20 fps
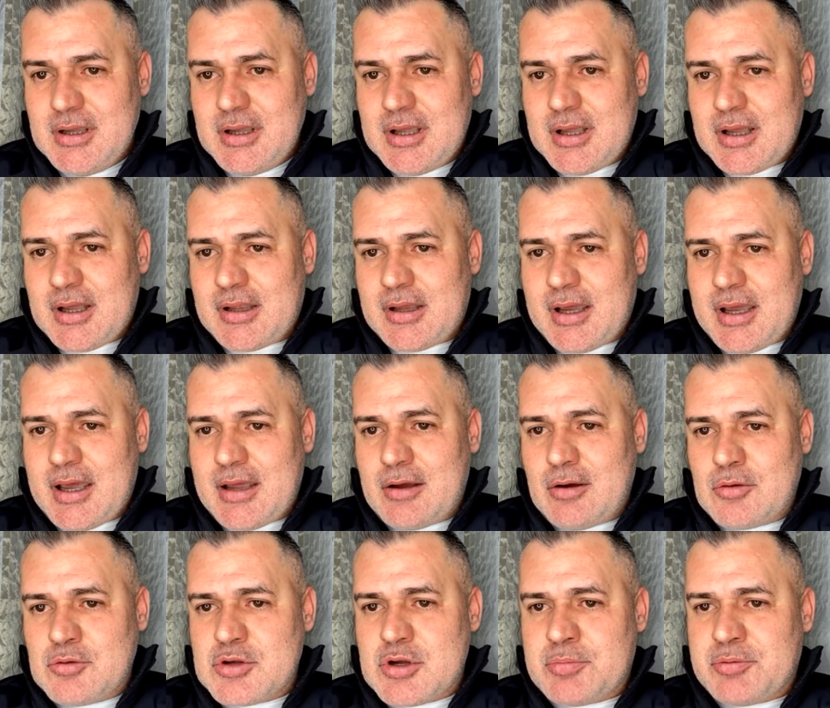É,
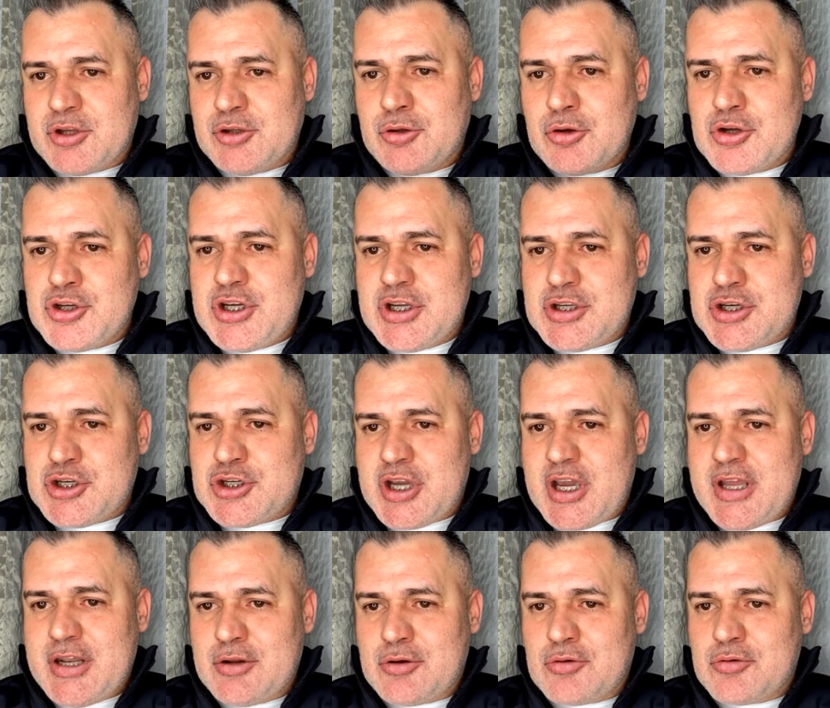o, ideologia de
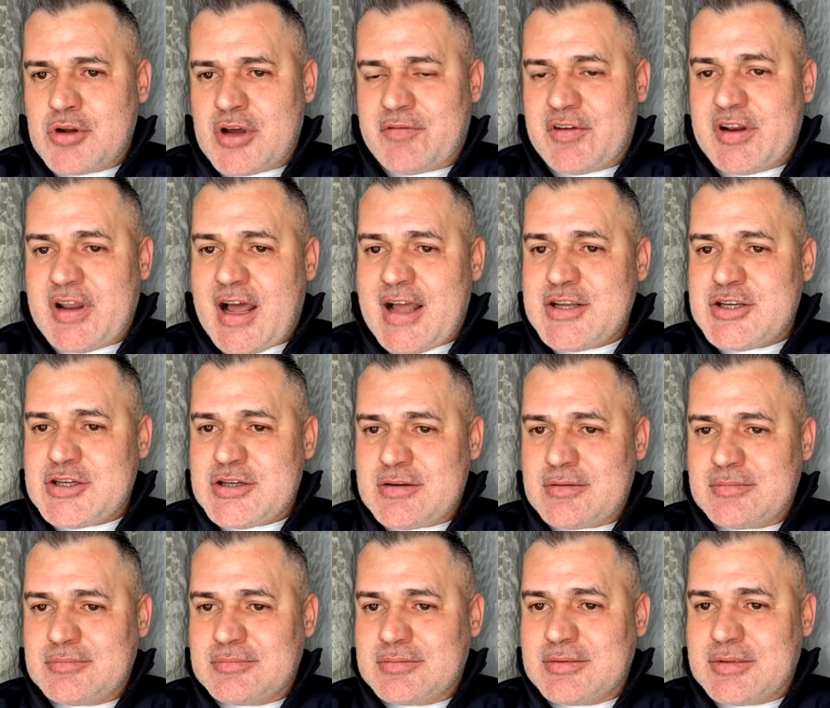gênero, na verdade,
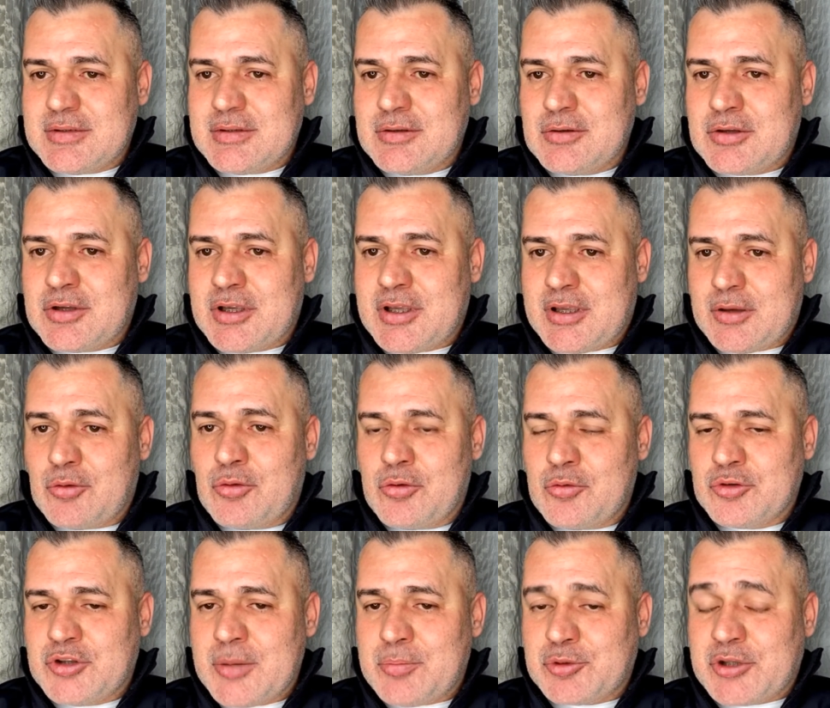o,
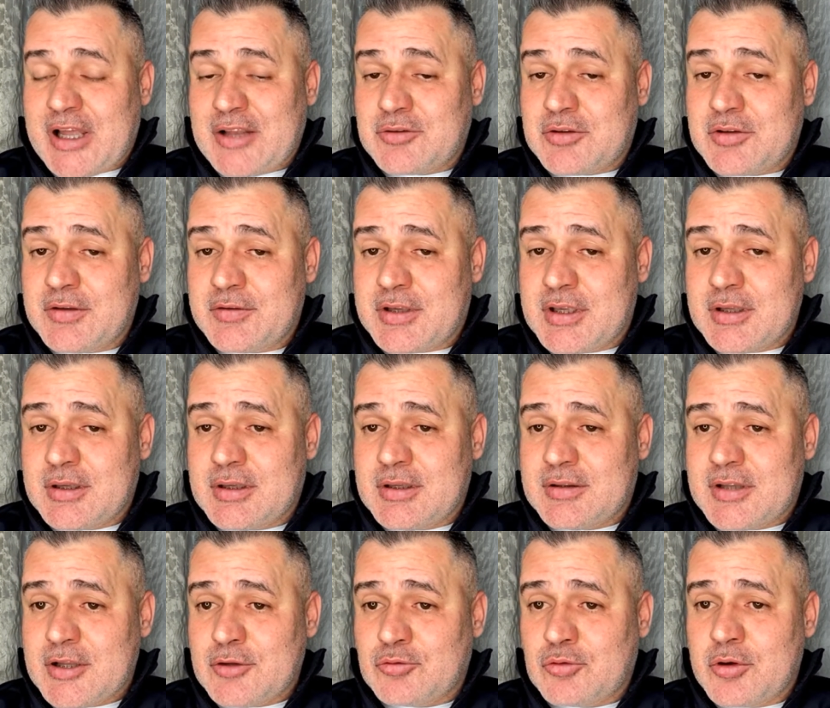o deputado que, que, que,
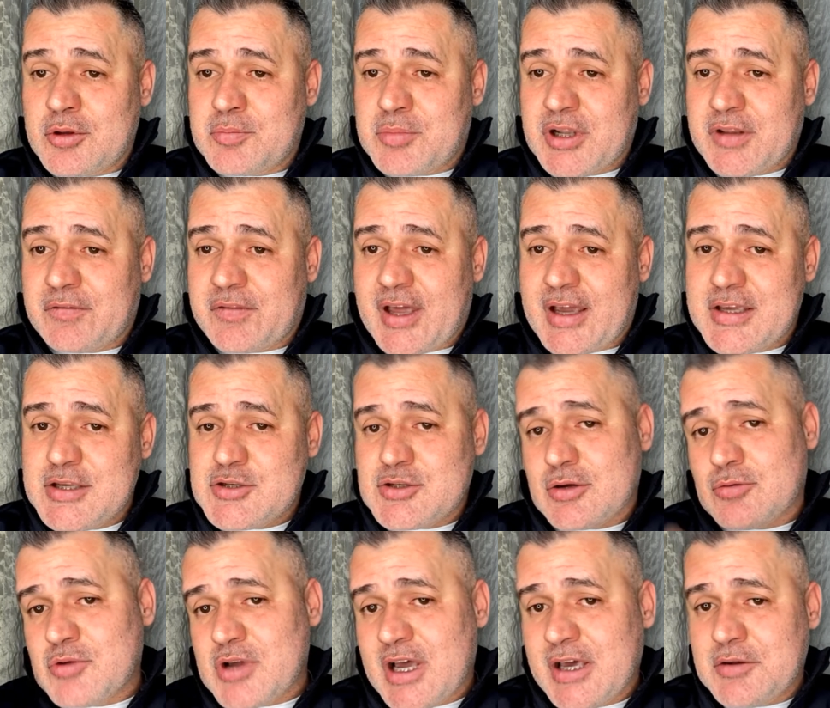tentou implantar isso
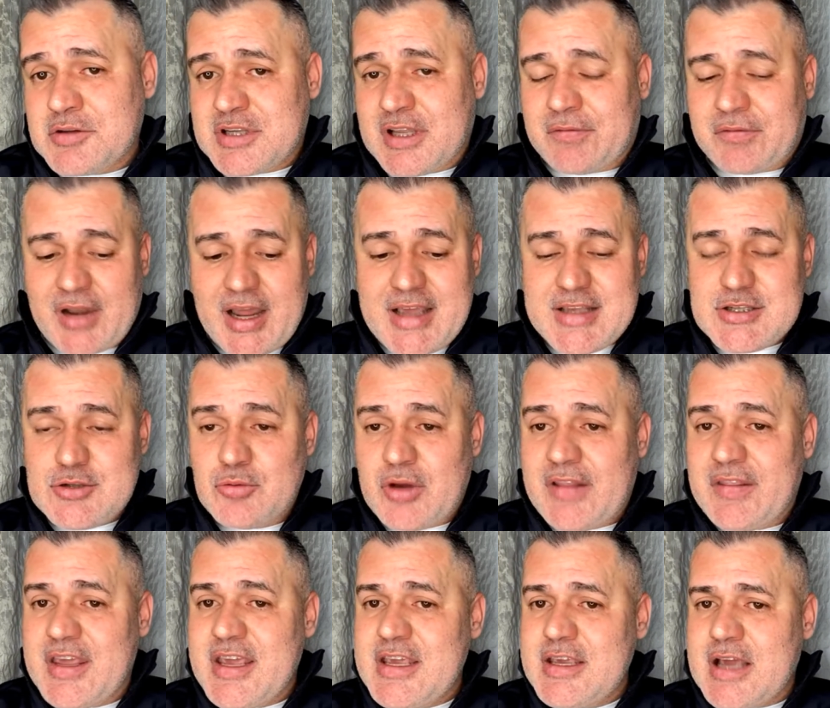há anos atrás, não é
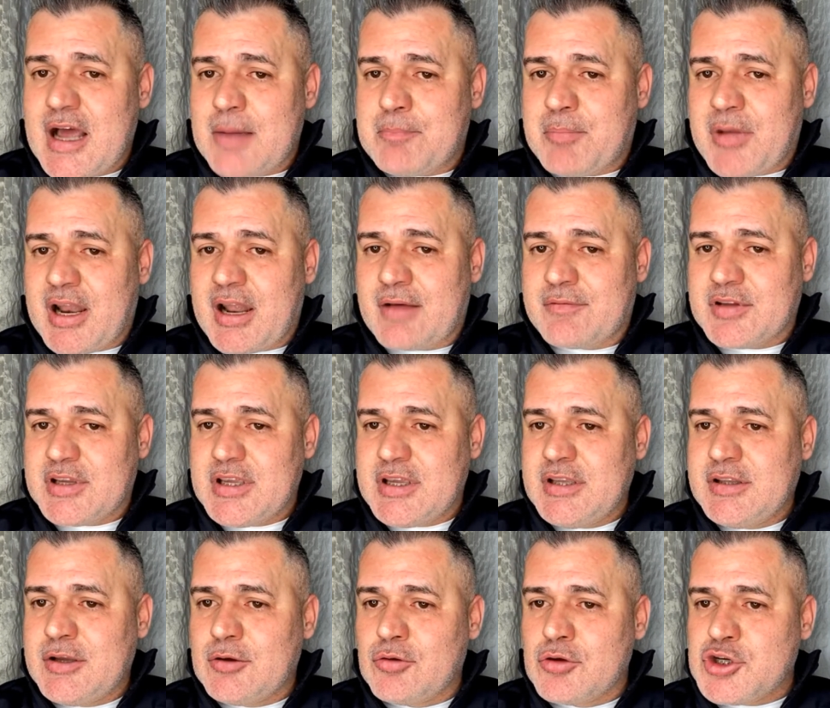nem a palavra
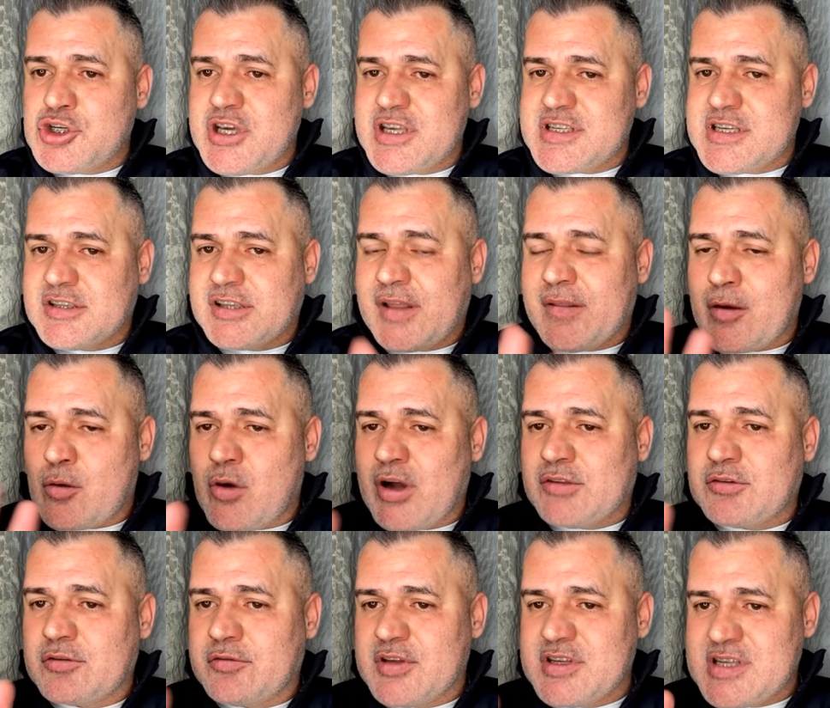ideologia citada
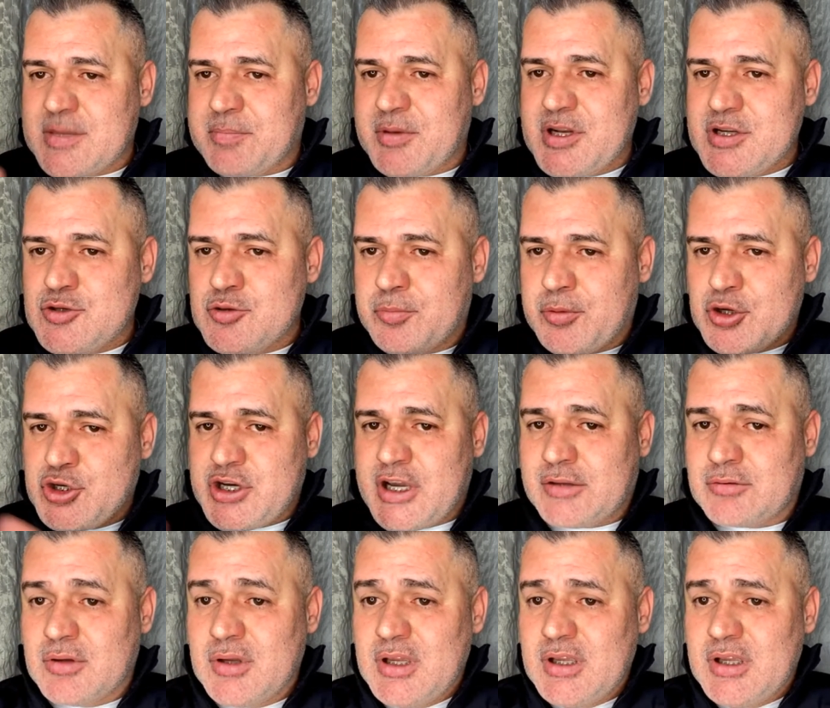quatro vezes apenas no projeto.